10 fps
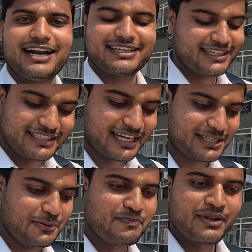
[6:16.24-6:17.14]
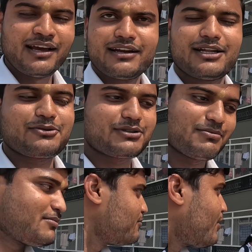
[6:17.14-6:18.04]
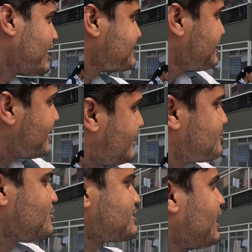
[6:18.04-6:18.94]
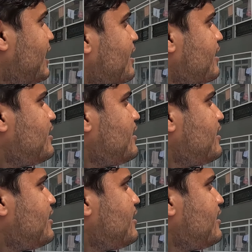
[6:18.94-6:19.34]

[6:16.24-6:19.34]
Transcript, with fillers: करना तो नहीं चाहता हूँ तो कुछ बॉयज़ नहीं है गर्ल्स हॉस्टल है